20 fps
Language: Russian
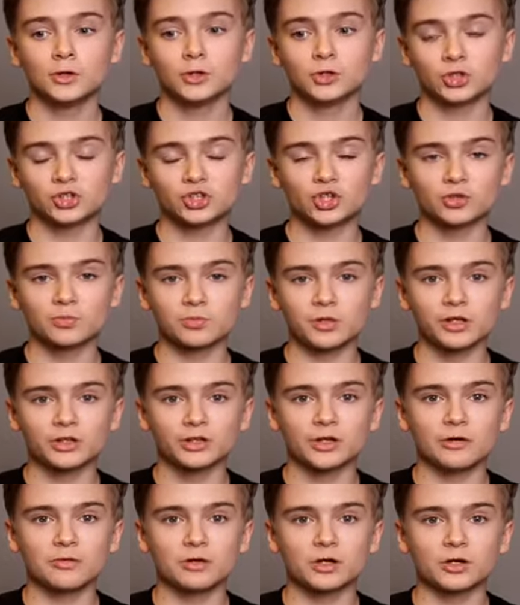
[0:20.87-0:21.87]
Насчет моих
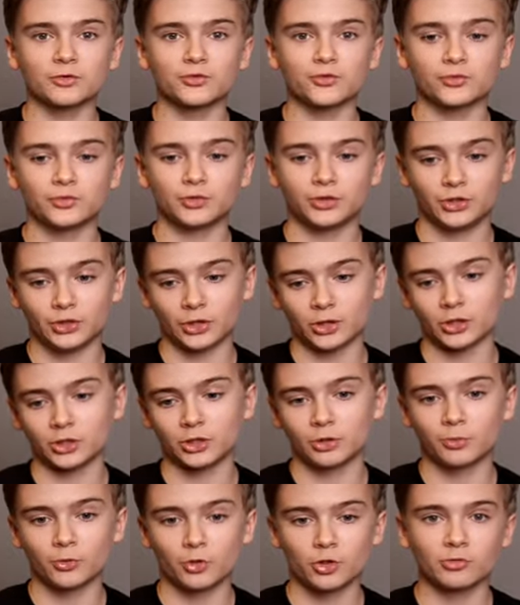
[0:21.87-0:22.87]
навыков, я
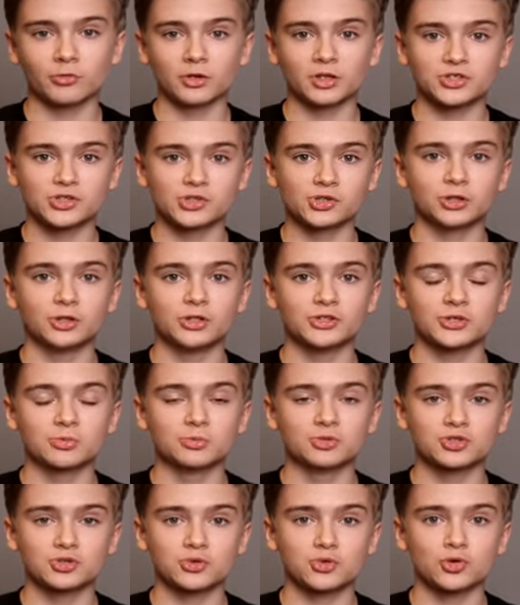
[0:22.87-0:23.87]
неплохо владею
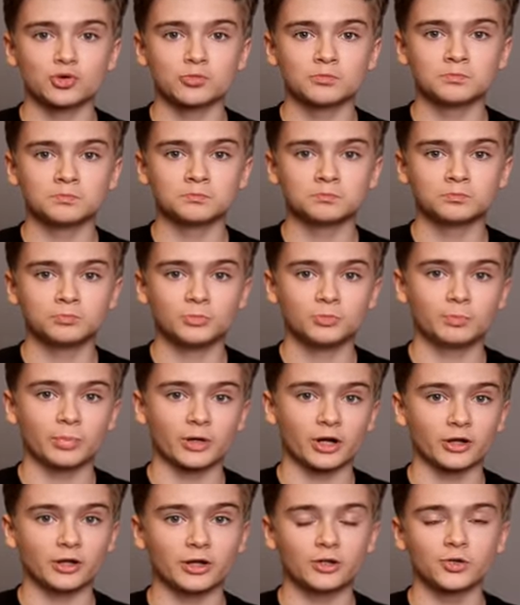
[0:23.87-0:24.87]
английским языком,
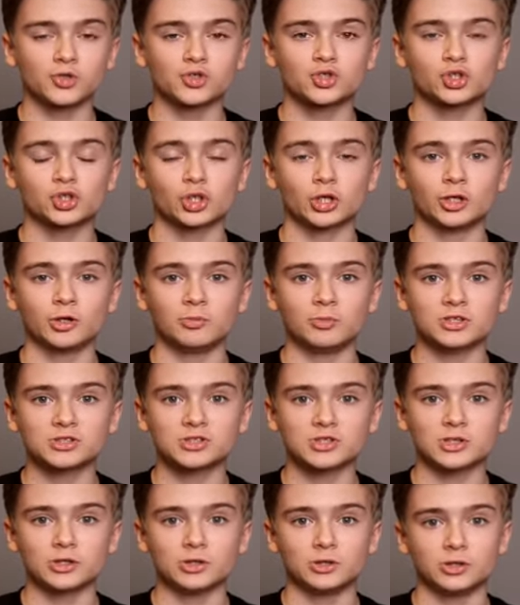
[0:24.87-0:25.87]
параллельно изучаю
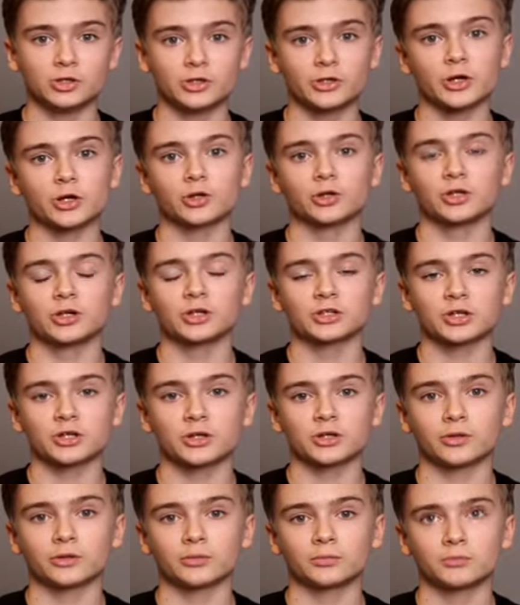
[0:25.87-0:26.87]
немецкий, играю на
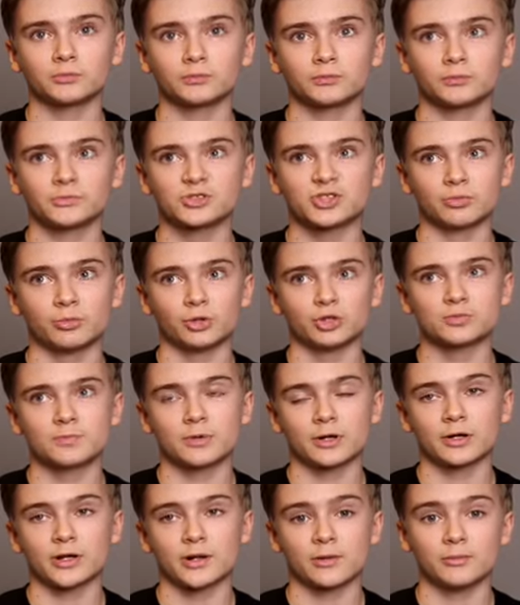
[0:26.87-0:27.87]
гитаре, занимаюсь
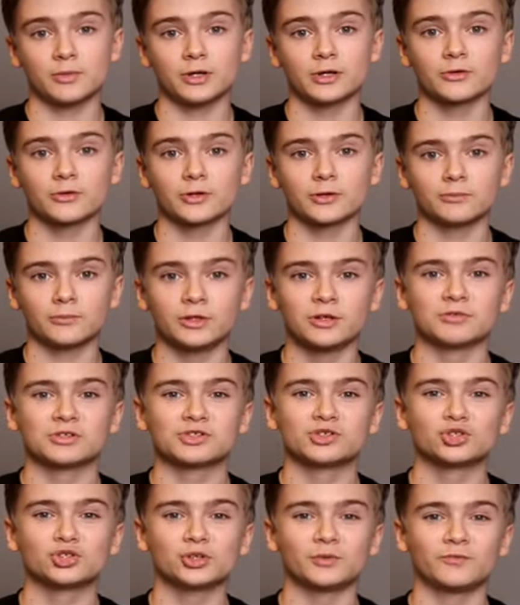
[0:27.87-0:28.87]
программированием и
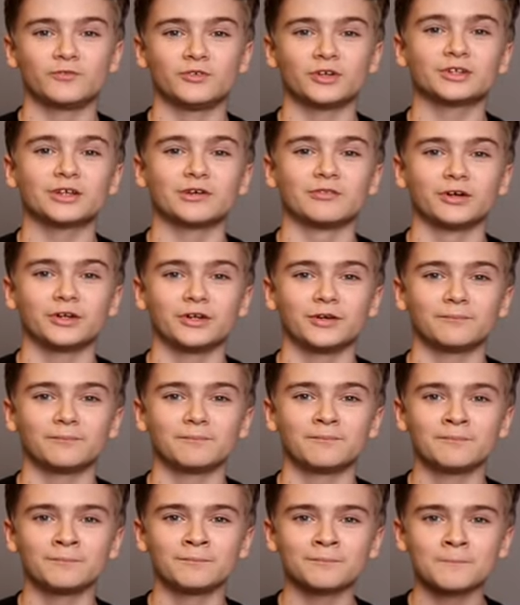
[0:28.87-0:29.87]
восточным фехтованием –
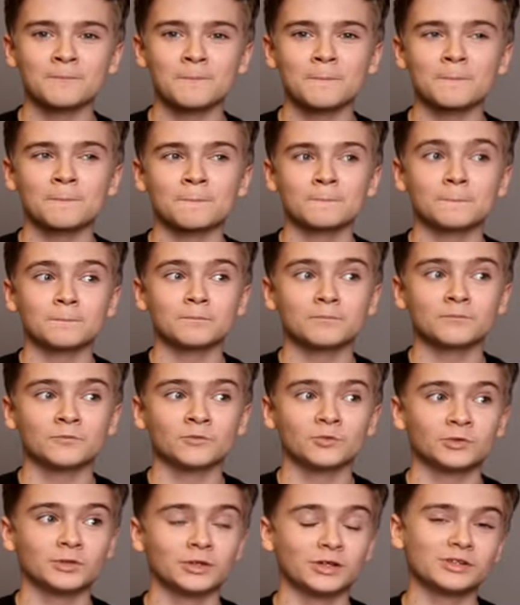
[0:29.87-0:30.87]

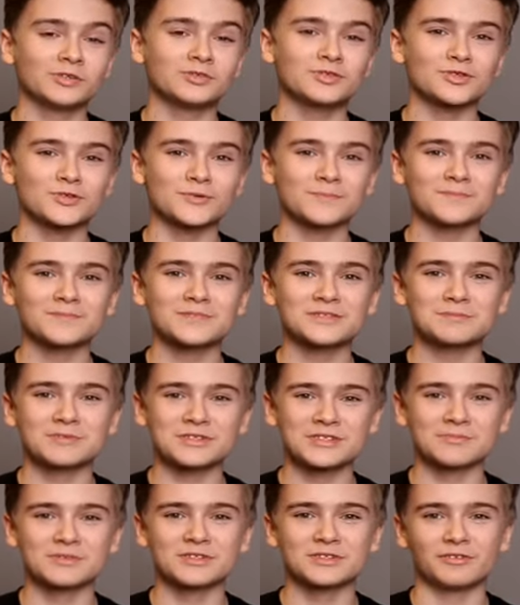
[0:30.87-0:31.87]
это все.
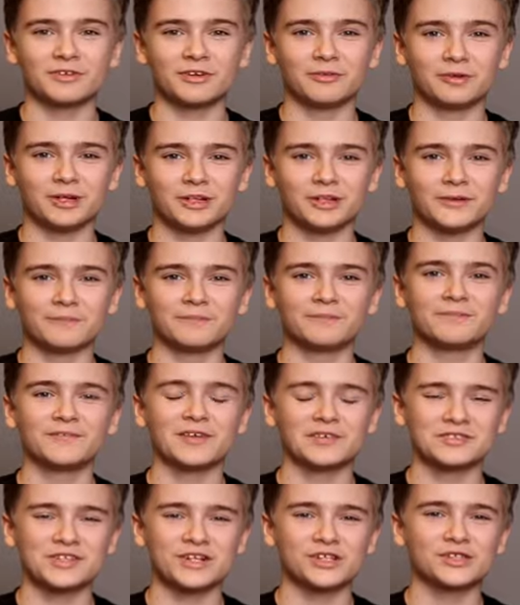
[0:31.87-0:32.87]
Спасибо за внимание.
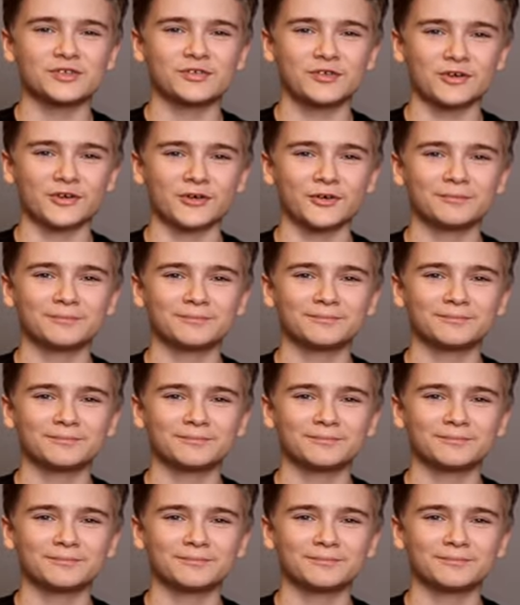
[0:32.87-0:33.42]
До встречи в кино.